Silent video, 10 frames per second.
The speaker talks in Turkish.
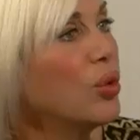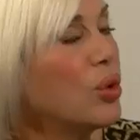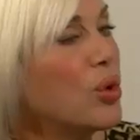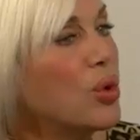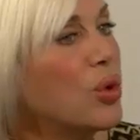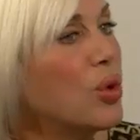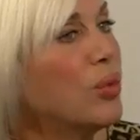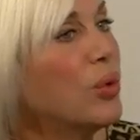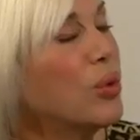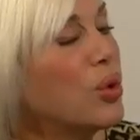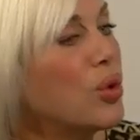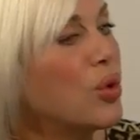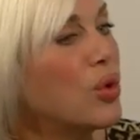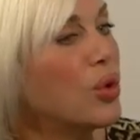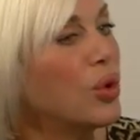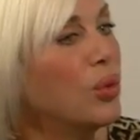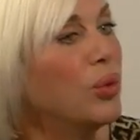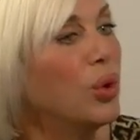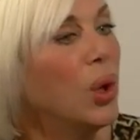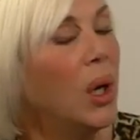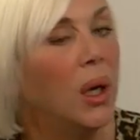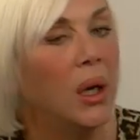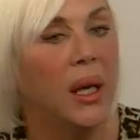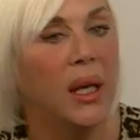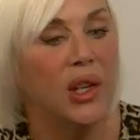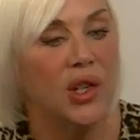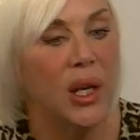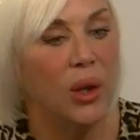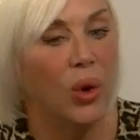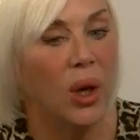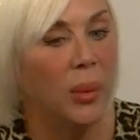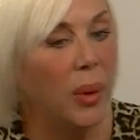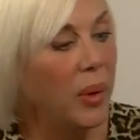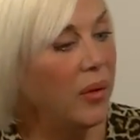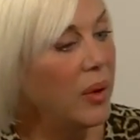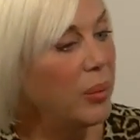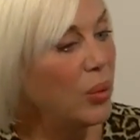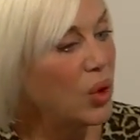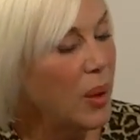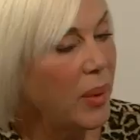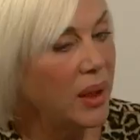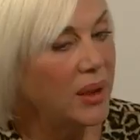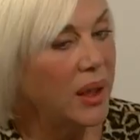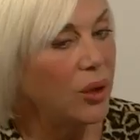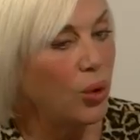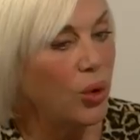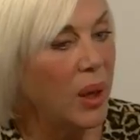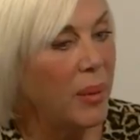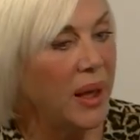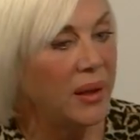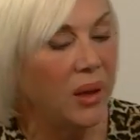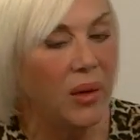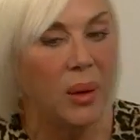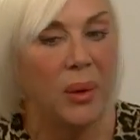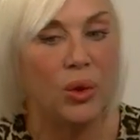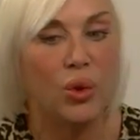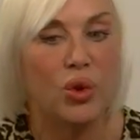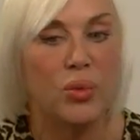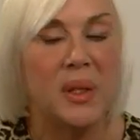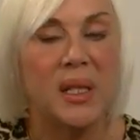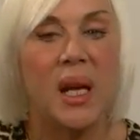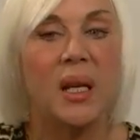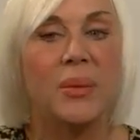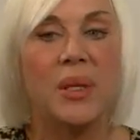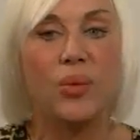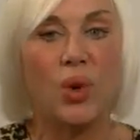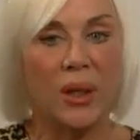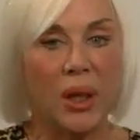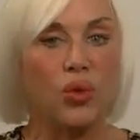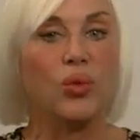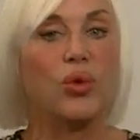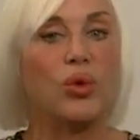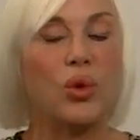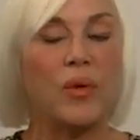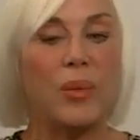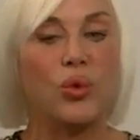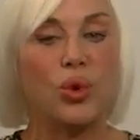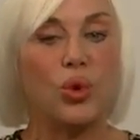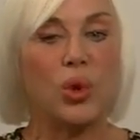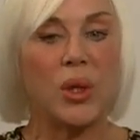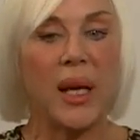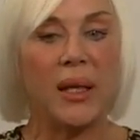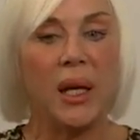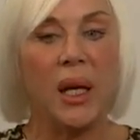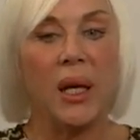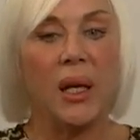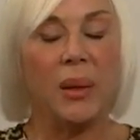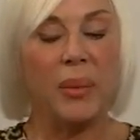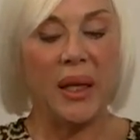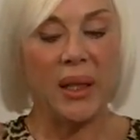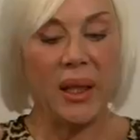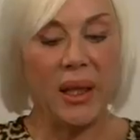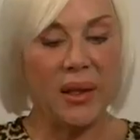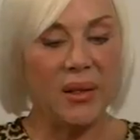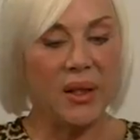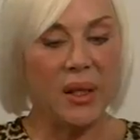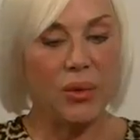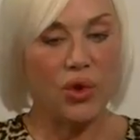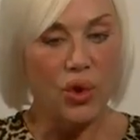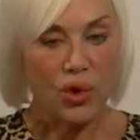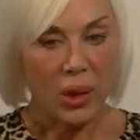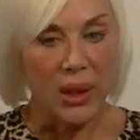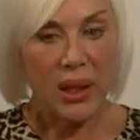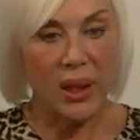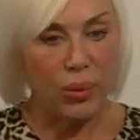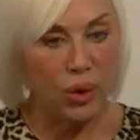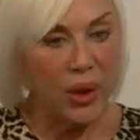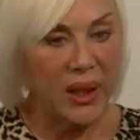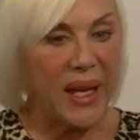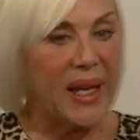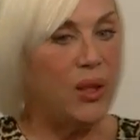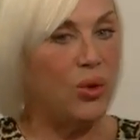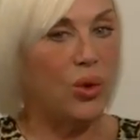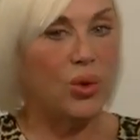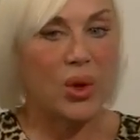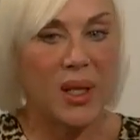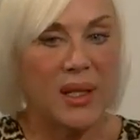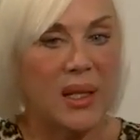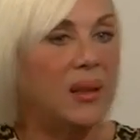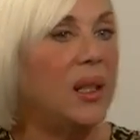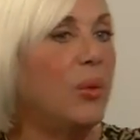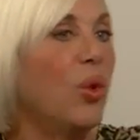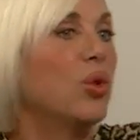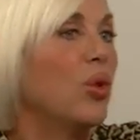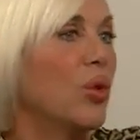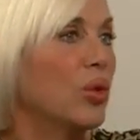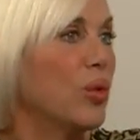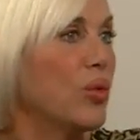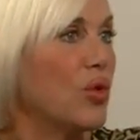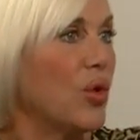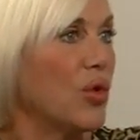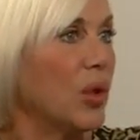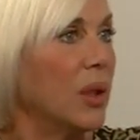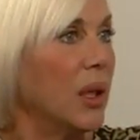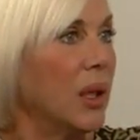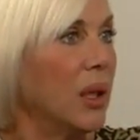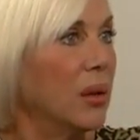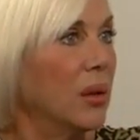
umutsuzluk, bu mutsuzluk, bu geleceği görememe ve mütemadiyen de üremeye devam ediyoruz. Biz kendimiz bu kadar umutsuz ve mutsuzken e, meydana getirdiğimiz çocuklara da bunları ekiyoruz. Yazık değil mi o doğurduğumuz çocuklara?